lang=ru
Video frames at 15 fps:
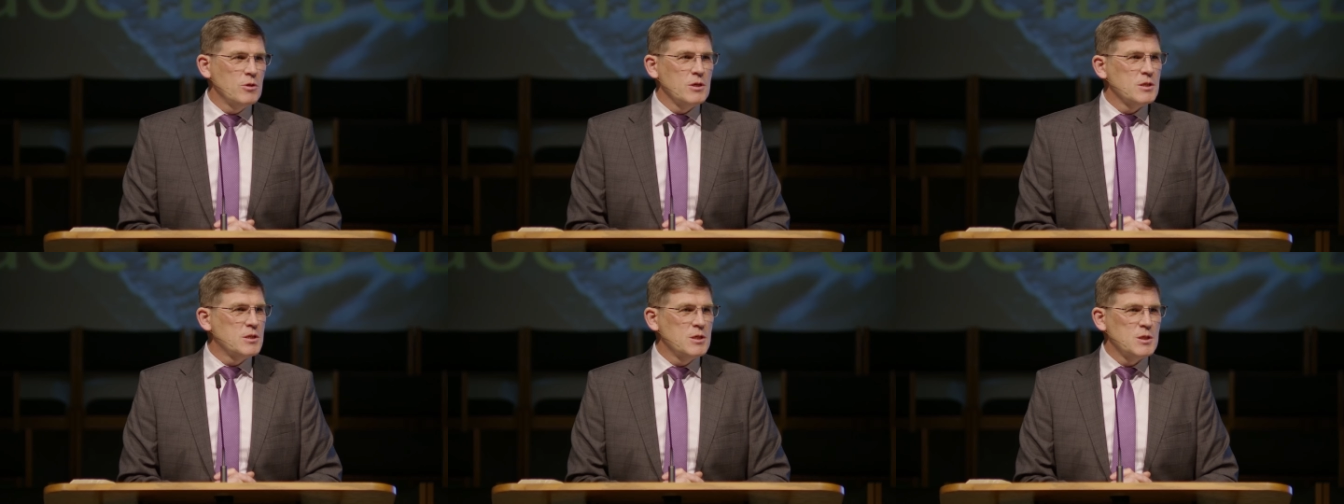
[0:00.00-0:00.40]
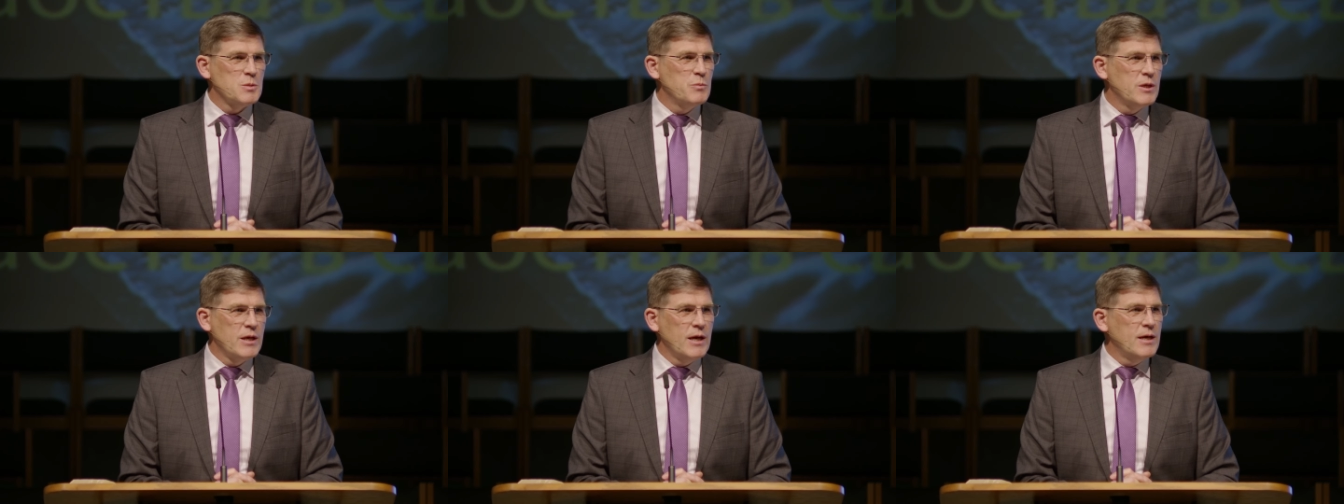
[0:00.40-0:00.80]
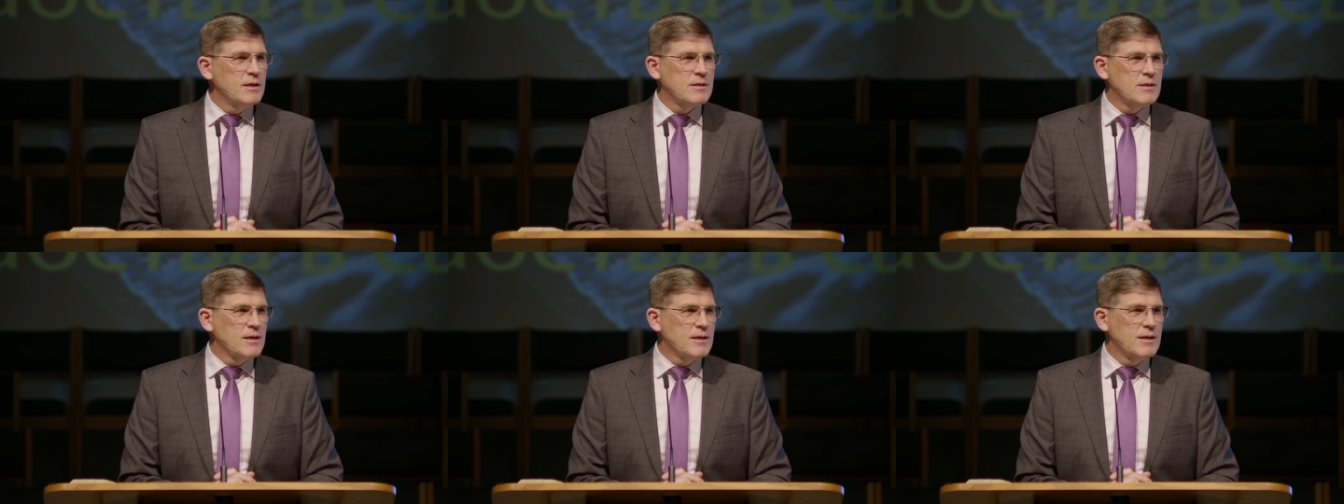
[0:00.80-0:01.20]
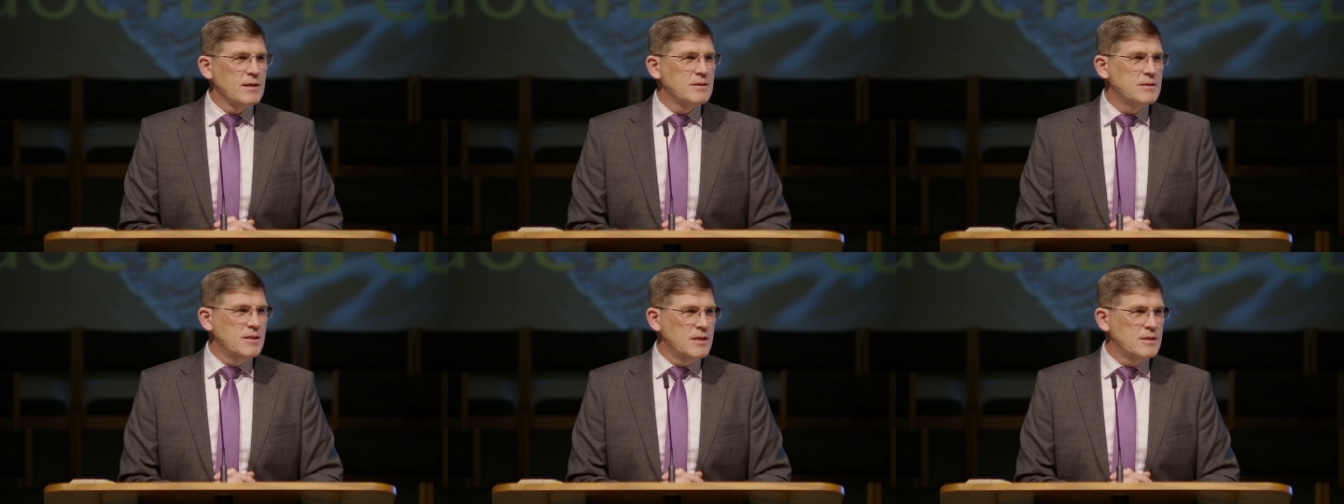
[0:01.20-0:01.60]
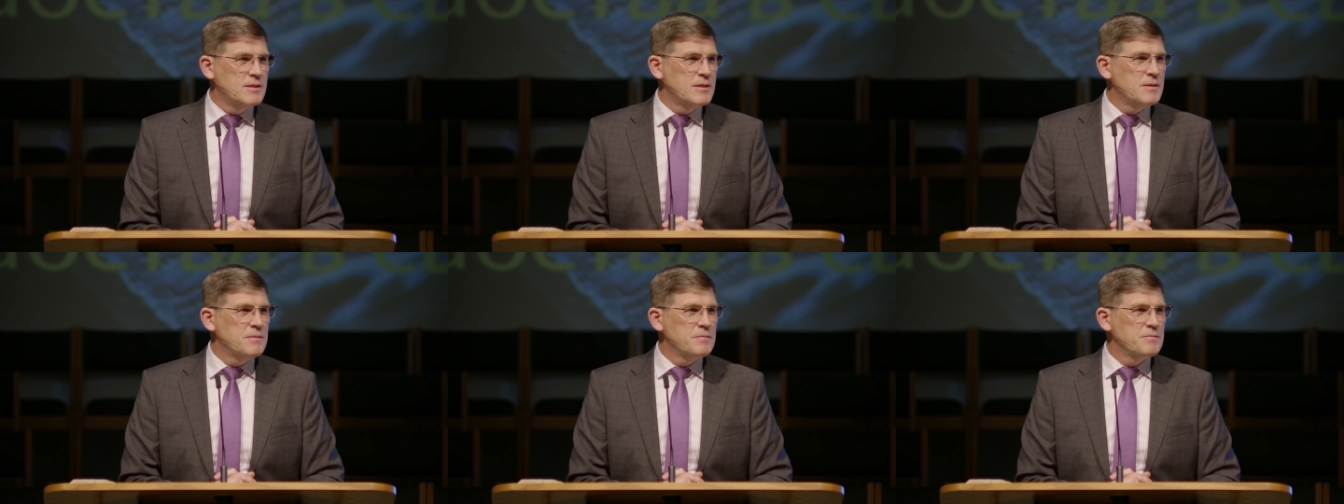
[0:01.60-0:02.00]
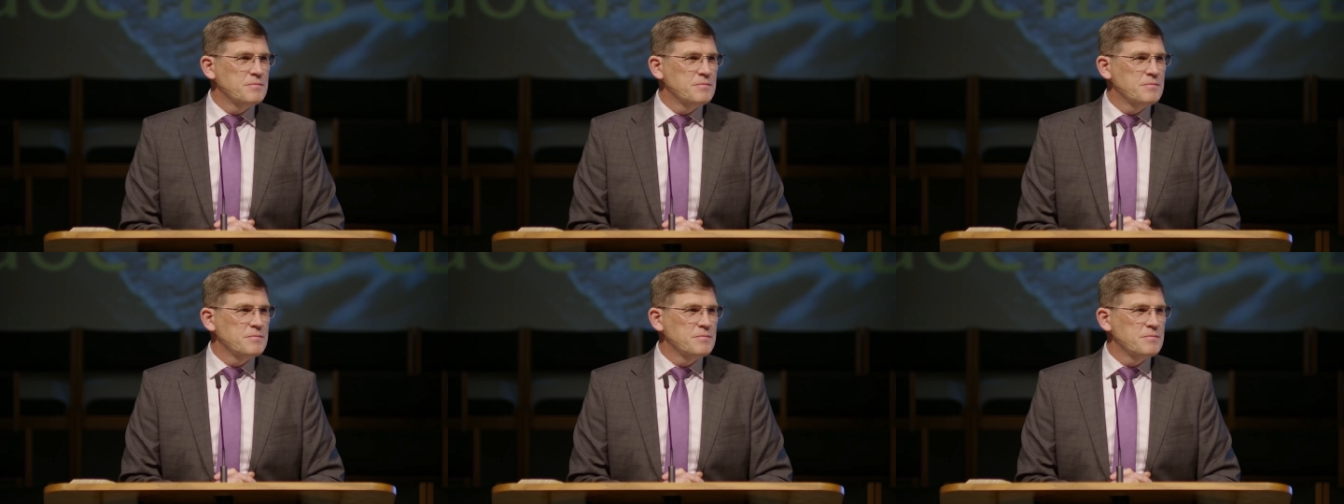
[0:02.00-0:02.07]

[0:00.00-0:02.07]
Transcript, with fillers: нас не смиряет так, как дети –